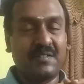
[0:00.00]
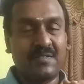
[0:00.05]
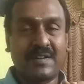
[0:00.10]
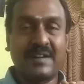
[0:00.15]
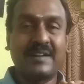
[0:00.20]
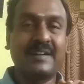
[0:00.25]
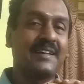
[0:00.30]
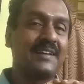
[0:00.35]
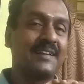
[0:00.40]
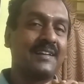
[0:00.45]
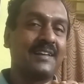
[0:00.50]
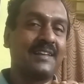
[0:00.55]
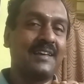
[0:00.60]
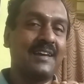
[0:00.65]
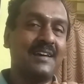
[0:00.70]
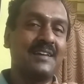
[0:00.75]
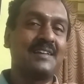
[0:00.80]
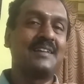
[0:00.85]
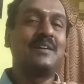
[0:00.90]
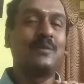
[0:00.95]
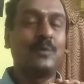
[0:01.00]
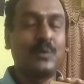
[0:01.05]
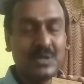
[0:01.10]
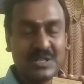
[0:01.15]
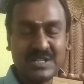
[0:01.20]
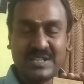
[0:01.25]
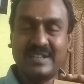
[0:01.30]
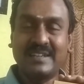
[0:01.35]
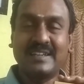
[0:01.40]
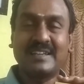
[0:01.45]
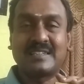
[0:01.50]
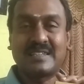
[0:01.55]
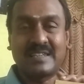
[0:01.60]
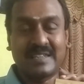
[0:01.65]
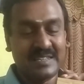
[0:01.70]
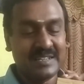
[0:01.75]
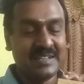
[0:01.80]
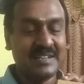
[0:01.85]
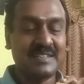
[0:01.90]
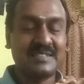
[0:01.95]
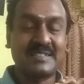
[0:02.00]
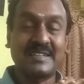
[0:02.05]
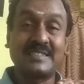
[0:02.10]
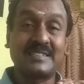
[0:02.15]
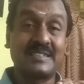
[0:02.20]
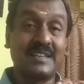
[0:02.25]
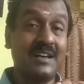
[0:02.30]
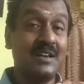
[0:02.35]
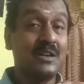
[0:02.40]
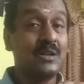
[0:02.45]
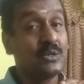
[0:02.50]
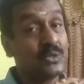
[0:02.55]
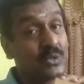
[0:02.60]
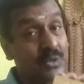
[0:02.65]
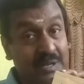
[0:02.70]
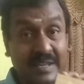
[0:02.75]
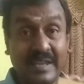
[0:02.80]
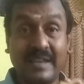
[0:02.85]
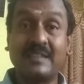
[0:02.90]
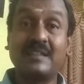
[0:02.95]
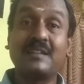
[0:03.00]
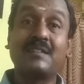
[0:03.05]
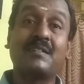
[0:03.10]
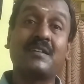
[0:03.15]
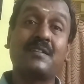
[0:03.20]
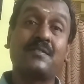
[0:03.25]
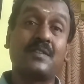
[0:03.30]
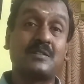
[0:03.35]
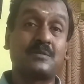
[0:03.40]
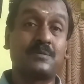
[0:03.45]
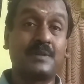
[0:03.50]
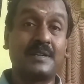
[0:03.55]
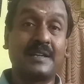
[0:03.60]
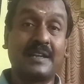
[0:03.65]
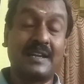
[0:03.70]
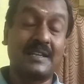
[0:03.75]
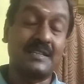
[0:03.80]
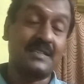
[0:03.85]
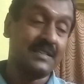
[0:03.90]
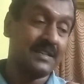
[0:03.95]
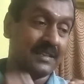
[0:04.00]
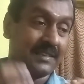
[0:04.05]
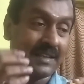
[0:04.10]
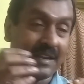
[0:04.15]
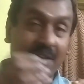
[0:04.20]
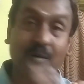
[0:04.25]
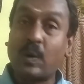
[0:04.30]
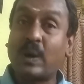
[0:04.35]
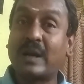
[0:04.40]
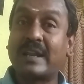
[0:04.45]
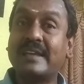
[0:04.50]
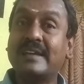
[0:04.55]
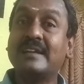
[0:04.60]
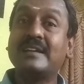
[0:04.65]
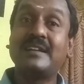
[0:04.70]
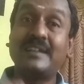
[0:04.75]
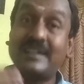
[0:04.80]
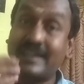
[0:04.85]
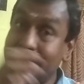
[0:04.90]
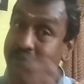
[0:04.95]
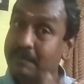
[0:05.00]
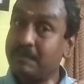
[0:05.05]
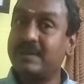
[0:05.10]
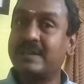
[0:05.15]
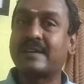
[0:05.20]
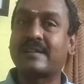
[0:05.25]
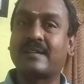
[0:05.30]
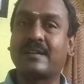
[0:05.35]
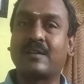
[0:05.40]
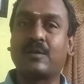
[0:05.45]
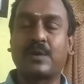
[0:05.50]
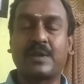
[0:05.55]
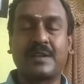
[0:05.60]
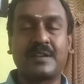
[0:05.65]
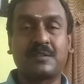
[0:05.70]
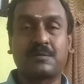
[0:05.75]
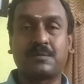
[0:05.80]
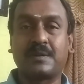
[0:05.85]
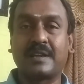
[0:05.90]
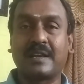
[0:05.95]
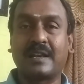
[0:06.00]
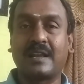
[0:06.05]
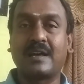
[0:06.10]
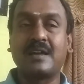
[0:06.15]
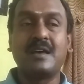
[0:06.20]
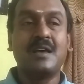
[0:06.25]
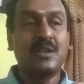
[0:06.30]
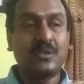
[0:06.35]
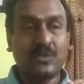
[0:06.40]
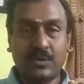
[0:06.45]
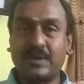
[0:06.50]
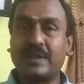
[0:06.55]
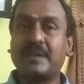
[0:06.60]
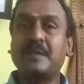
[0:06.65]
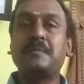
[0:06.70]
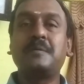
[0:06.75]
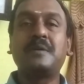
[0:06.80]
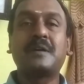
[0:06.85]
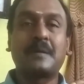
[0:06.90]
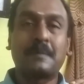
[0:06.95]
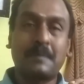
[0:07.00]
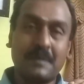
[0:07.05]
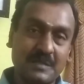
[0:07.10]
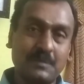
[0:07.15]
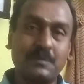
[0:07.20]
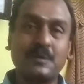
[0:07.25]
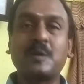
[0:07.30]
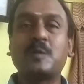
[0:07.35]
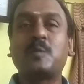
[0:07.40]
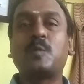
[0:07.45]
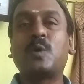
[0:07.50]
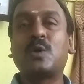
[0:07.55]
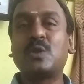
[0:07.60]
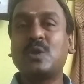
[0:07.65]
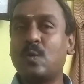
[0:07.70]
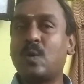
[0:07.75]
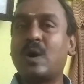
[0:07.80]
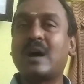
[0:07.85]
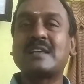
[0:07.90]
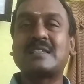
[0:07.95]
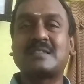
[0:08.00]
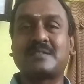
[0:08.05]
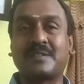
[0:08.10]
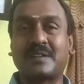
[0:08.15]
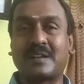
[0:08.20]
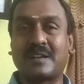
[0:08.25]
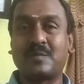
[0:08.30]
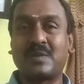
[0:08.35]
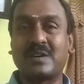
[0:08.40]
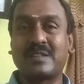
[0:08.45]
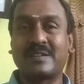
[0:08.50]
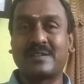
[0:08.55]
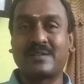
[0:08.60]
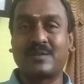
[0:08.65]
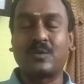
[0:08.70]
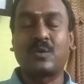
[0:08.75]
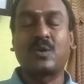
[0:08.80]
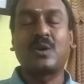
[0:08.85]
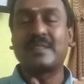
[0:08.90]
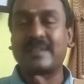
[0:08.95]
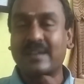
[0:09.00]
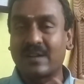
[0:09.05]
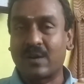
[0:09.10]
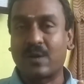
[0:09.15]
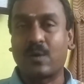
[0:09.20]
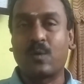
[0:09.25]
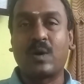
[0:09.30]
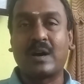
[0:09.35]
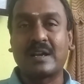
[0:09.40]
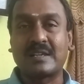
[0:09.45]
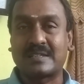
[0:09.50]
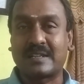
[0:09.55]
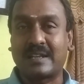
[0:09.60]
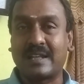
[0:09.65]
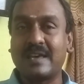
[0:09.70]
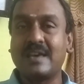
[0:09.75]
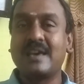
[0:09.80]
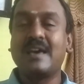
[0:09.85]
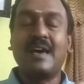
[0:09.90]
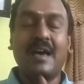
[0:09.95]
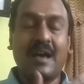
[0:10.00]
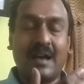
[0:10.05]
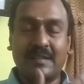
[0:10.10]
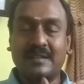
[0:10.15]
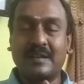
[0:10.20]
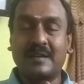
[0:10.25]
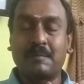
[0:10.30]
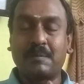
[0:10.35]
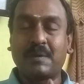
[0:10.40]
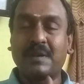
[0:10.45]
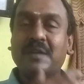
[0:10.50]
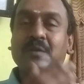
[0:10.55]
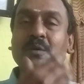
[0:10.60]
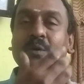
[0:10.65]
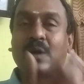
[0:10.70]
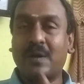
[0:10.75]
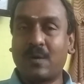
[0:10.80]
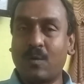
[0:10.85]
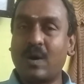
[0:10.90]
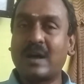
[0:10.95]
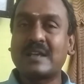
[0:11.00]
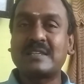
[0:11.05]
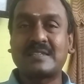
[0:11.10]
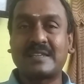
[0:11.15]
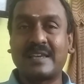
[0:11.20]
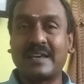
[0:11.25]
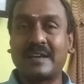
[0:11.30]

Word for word: டிஃப்ரெண்ட்டாக இருக்கு இல்லையா இது ஒரு சின்ன சின்ன சைஸ் தான் ஸோ நீங்கள் எதில் வேணால் ஃபிக்ஸ் பண்ணிக்கலாம் சின்ன தலைவாணி டெடி பியர்லோட யூஸ் பண்ணிக்கலாம் ஸோ டெடி பியரை ப்ரெஸ் பண்ணும்போது வாய்ஸ் வர்ற மாதிரி இருக்கும் குழந்தையோட வாய்ஸில் அந்த பெரியவங்களோட வாய்ஸ்